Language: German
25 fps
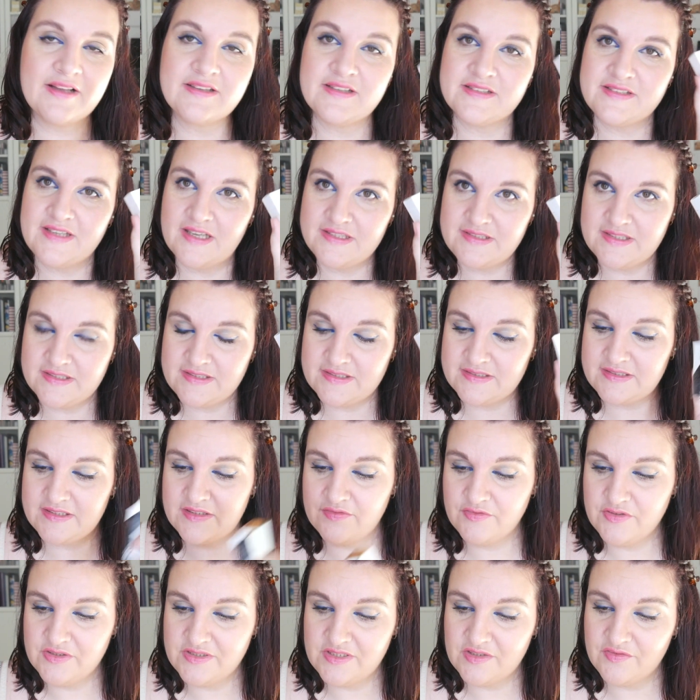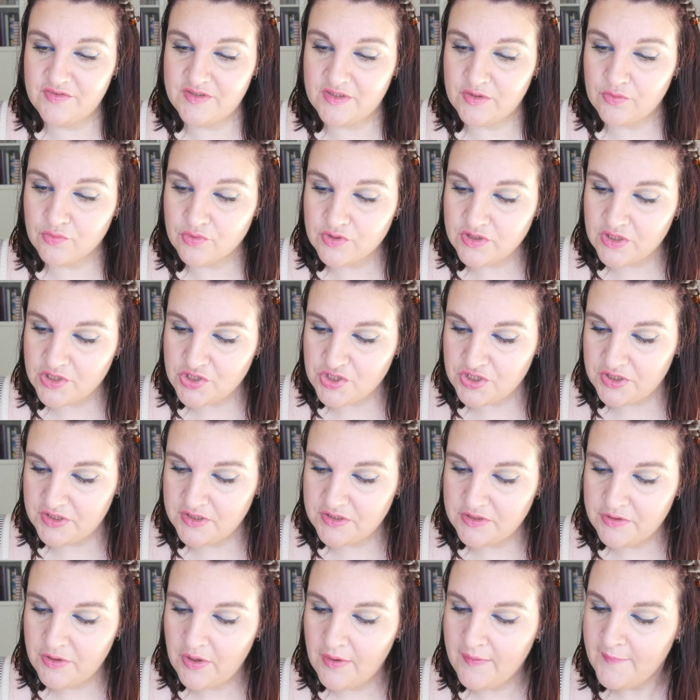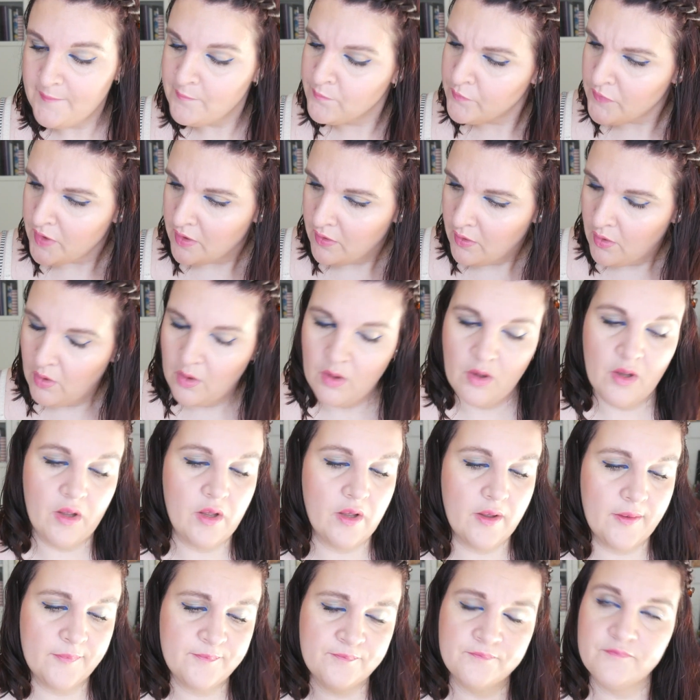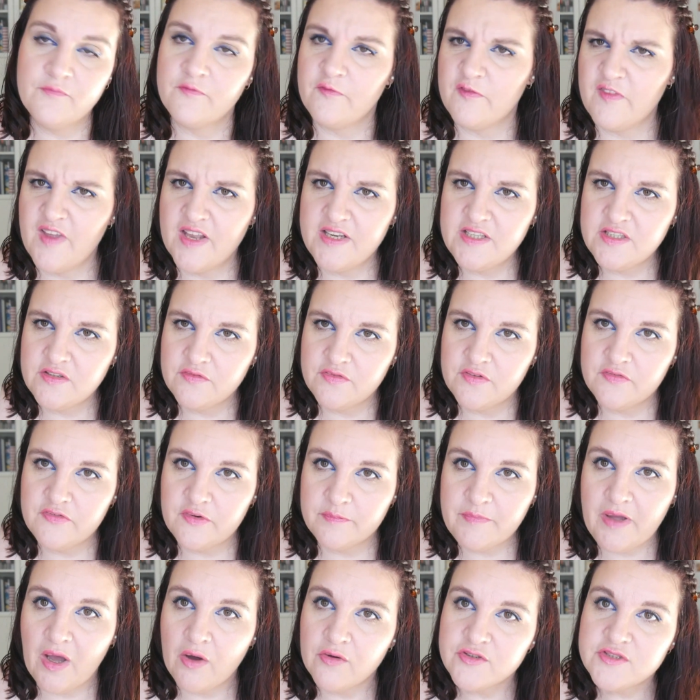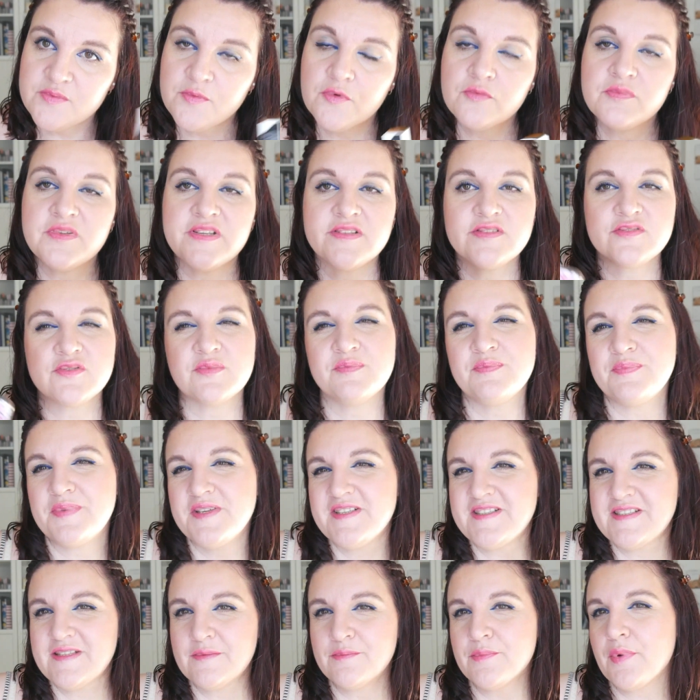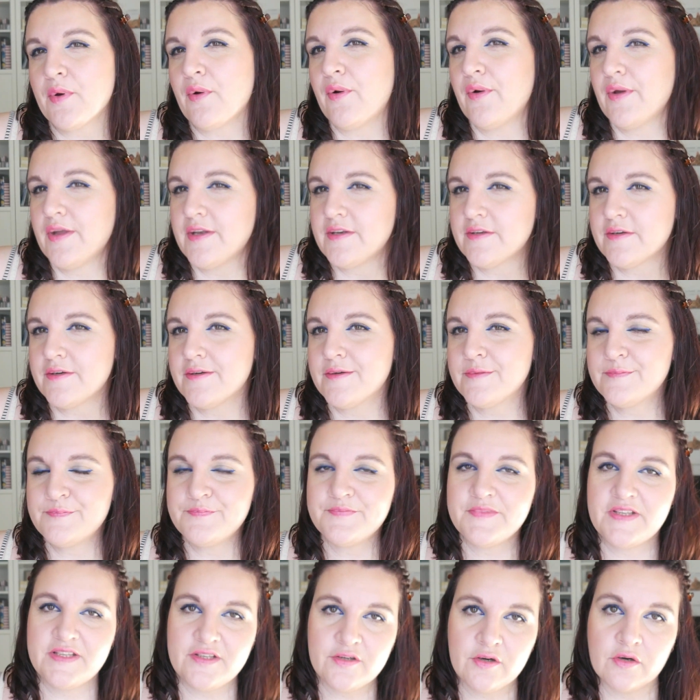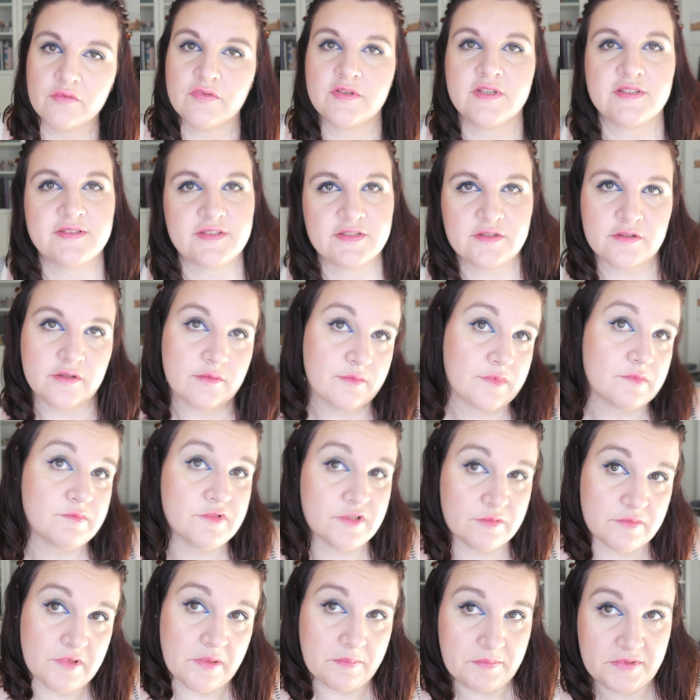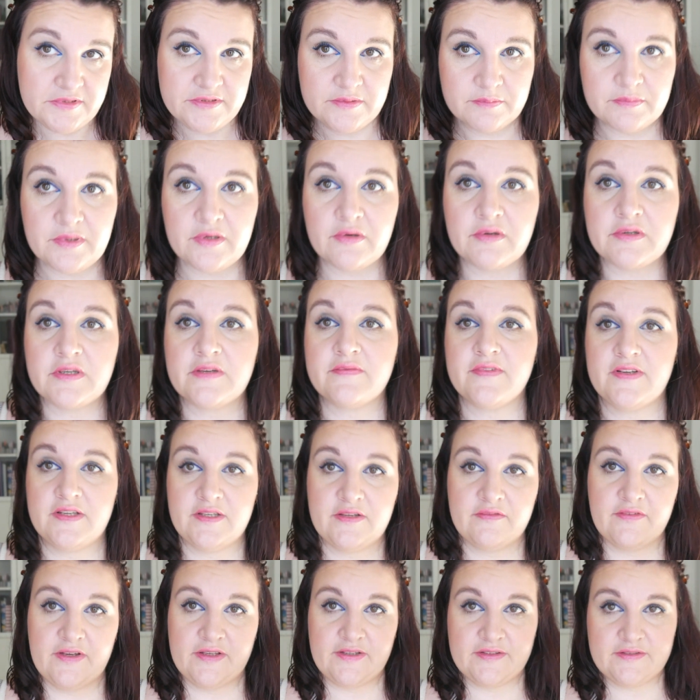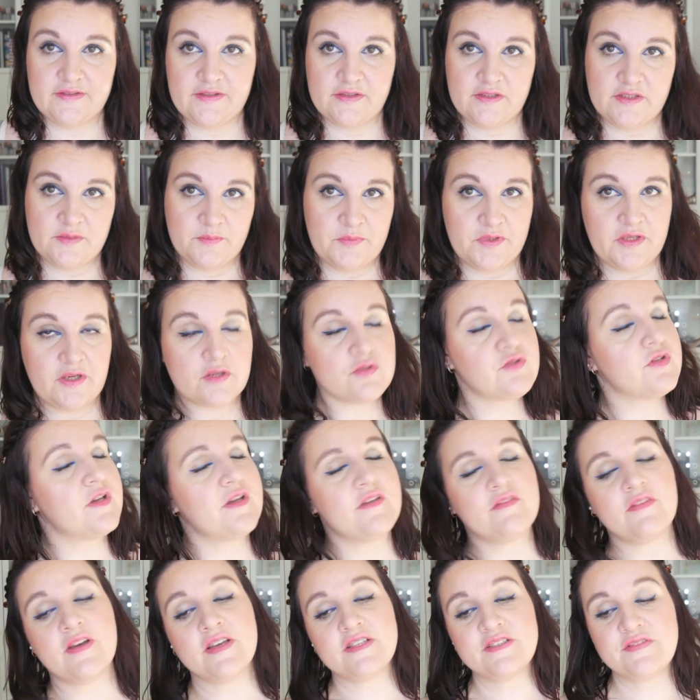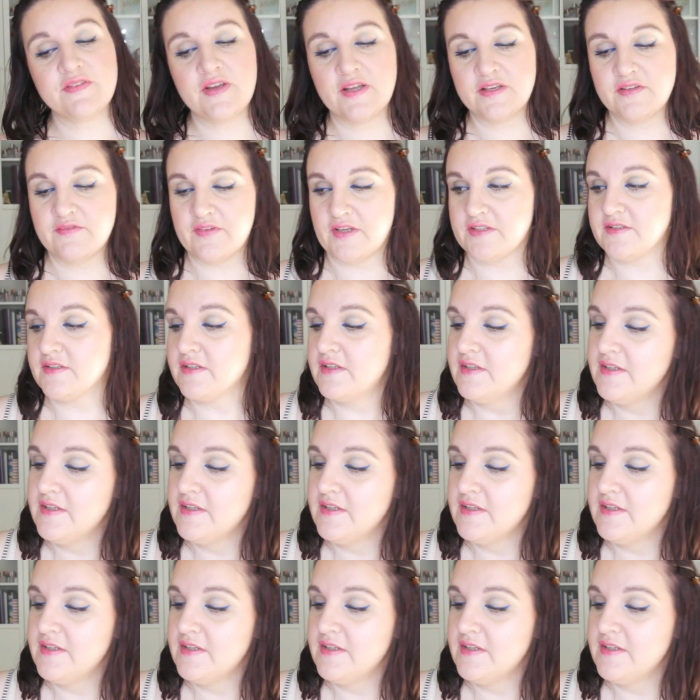Das heißt, das ist definitiv hier ein Unterschied. Ähm, werde ich auf jeden Fall mal ausprobieren, so ein bisschen Bräune. Ich hoffe, dass ich noch im Sommer ein bisschen brauner werde, weil ihr seht, ich bin aktuell weiß wie eine Wand.